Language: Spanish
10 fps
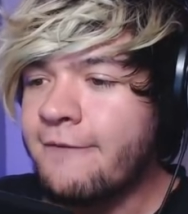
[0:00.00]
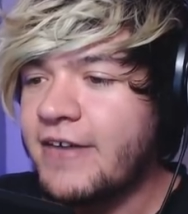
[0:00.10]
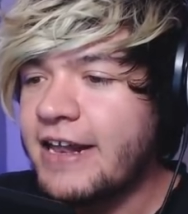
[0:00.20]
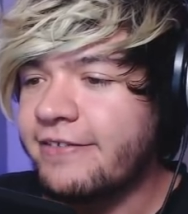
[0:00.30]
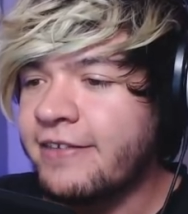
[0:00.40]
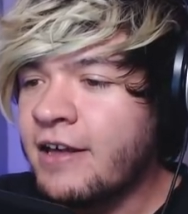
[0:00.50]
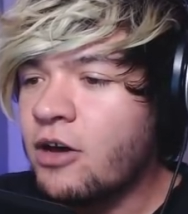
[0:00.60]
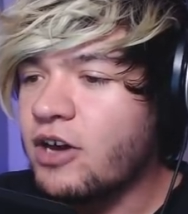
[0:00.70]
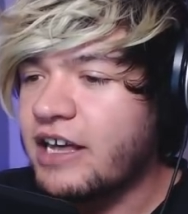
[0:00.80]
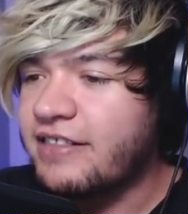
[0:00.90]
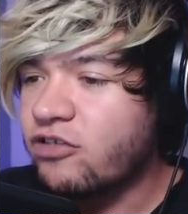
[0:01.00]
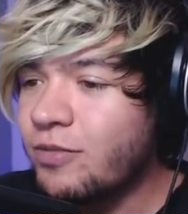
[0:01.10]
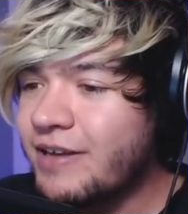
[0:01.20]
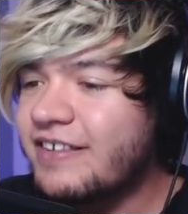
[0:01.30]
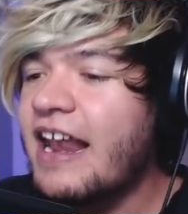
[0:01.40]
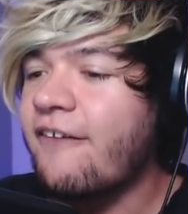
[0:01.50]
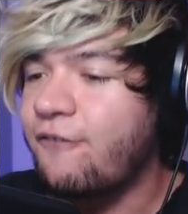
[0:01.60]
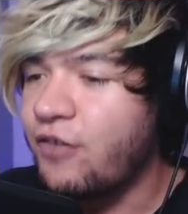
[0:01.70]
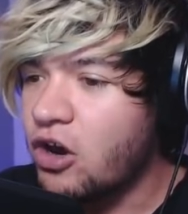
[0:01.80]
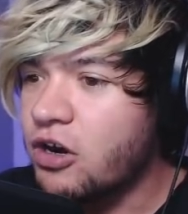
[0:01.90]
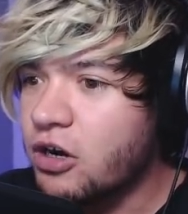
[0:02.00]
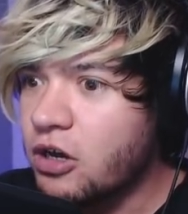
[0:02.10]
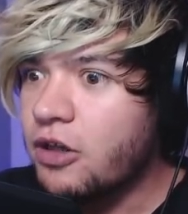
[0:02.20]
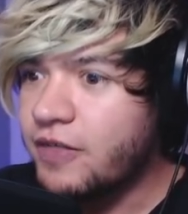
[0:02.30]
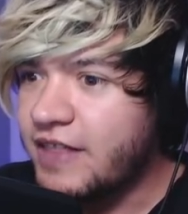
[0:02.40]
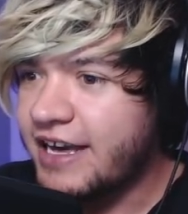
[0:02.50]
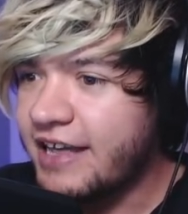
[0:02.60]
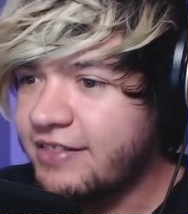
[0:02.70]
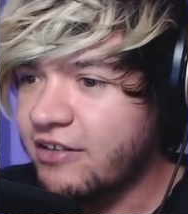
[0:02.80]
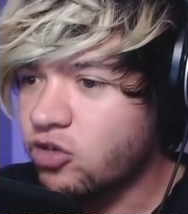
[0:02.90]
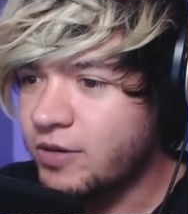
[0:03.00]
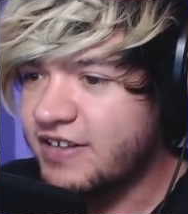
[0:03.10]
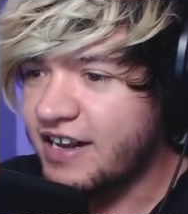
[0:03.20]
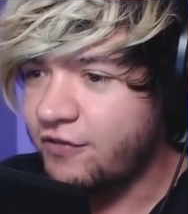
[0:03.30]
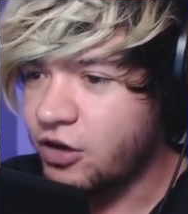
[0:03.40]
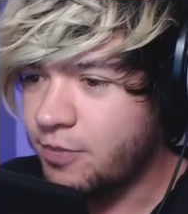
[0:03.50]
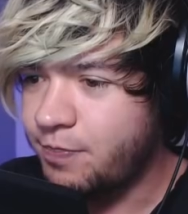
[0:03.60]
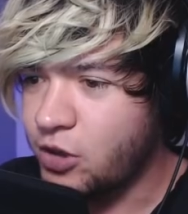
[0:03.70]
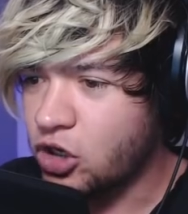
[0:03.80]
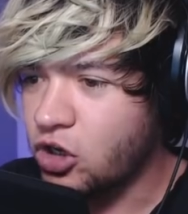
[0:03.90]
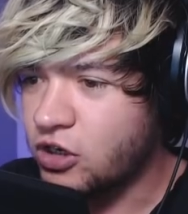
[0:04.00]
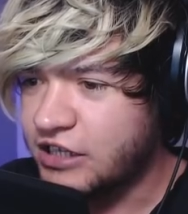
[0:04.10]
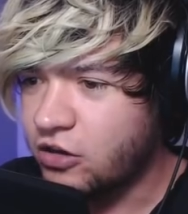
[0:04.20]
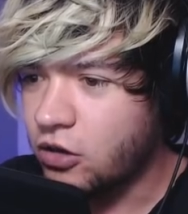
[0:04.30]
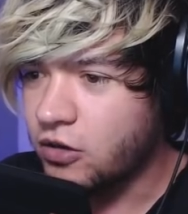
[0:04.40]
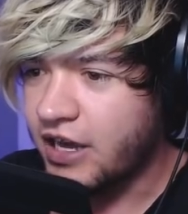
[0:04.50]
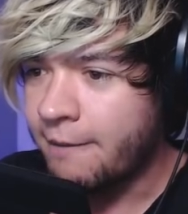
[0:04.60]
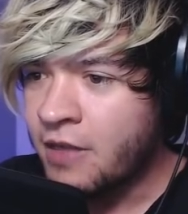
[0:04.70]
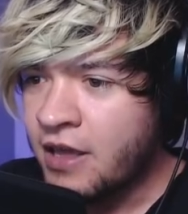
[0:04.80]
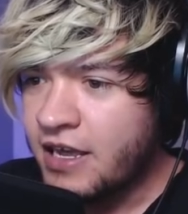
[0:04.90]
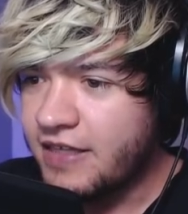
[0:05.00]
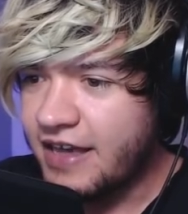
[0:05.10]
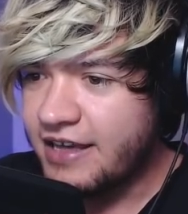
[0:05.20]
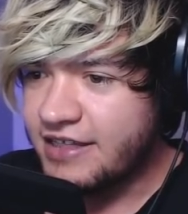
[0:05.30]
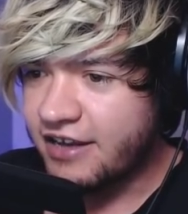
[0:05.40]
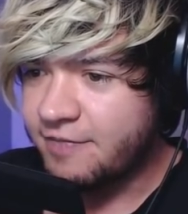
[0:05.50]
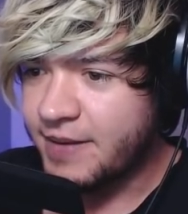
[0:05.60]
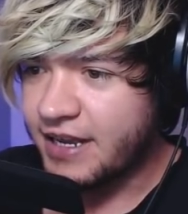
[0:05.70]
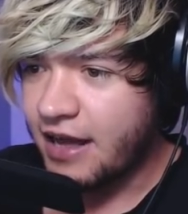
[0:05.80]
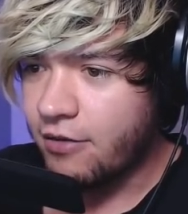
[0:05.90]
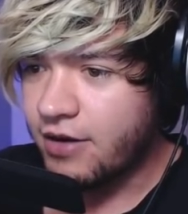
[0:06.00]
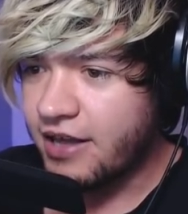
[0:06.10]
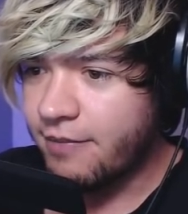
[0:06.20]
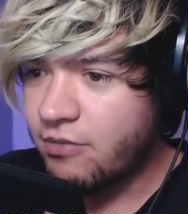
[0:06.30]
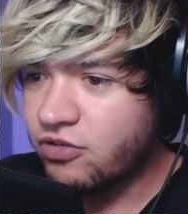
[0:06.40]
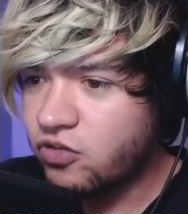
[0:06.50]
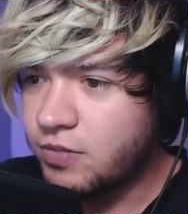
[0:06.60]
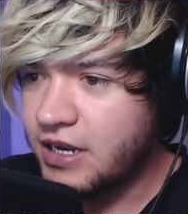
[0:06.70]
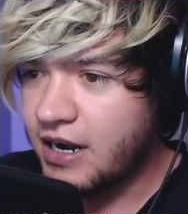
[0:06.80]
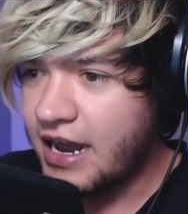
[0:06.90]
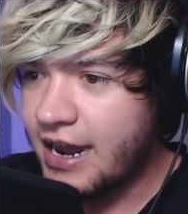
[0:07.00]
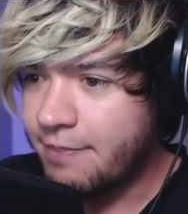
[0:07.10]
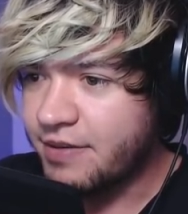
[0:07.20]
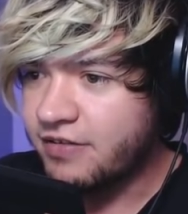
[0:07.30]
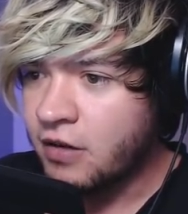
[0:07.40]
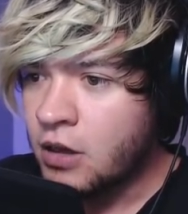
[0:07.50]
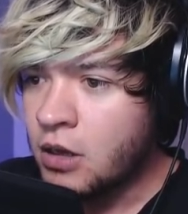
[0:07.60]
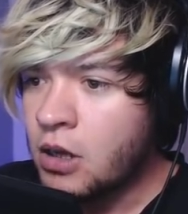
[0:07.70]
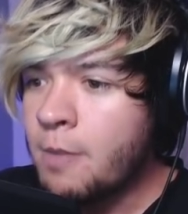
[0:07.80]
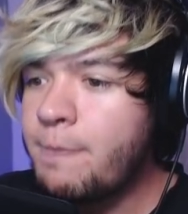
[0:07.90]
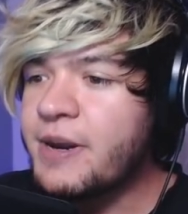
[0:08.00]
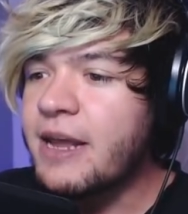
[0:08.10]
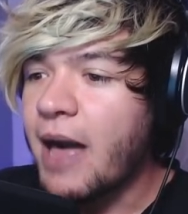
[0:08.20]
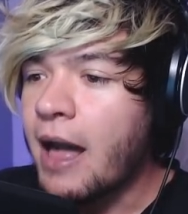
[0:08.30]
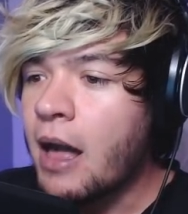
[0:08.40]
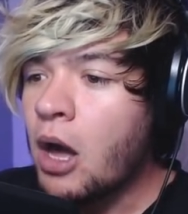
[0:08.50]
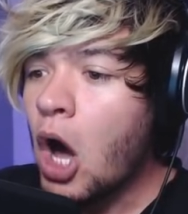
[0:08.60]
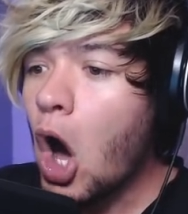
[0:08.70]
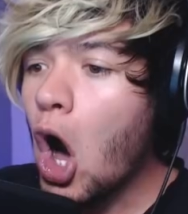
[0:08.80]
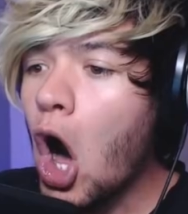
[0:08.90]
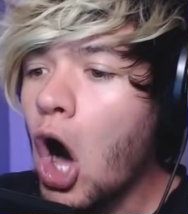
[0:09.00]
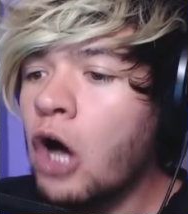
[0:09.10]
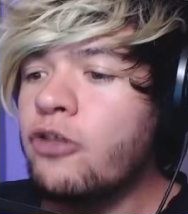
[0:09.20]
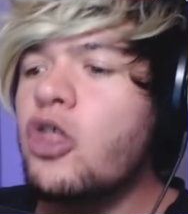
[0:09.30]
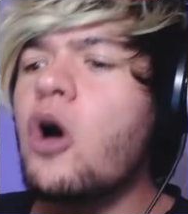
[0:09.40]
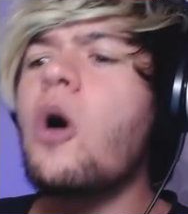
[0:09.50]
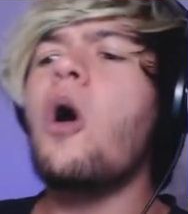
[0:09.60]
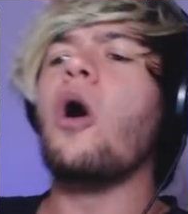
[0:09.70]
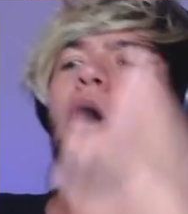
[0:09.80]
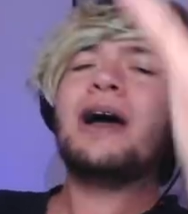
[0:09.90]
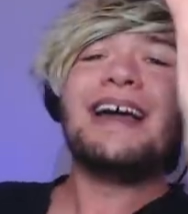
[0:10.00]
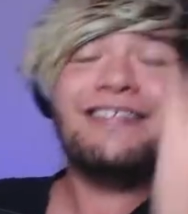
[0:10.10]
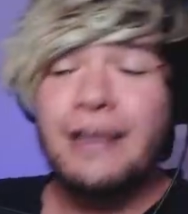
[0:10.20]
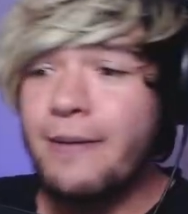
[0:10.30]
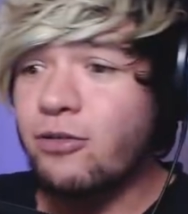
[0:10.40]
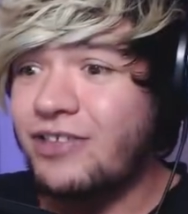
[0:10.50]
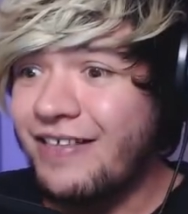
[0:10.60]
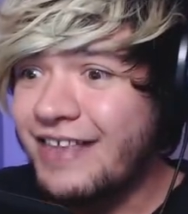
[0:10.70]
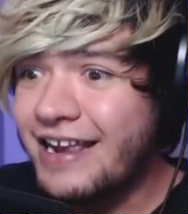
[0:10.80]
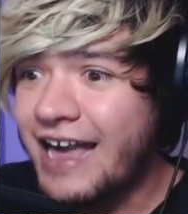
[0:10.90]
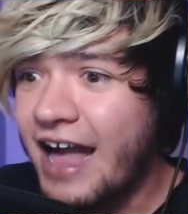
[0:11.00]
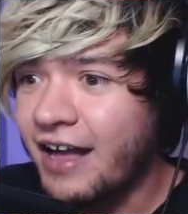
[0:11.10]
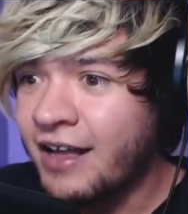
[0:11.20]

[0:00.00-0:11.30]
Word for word: Fails Ok, te subes a la flor. Dije, te subes a la flor, plocloclito. Ok, y de ahí llegas para acá. Ahora vamos a subir al lápiz. ¡Oh, no! ¡Estábamos tan cerca!